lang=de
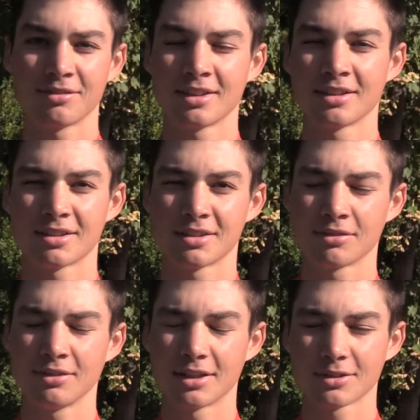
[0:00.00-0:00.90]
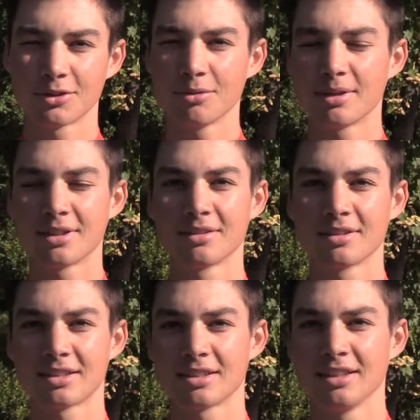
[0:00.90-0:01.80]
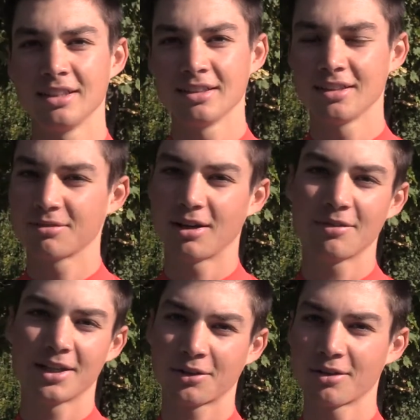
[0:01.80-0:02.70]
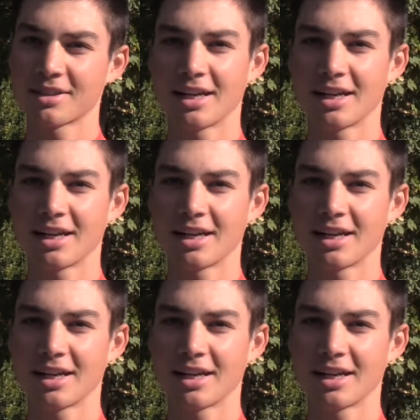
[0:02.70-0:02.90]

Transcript: als wie aus Kübeln und das war wieder ganz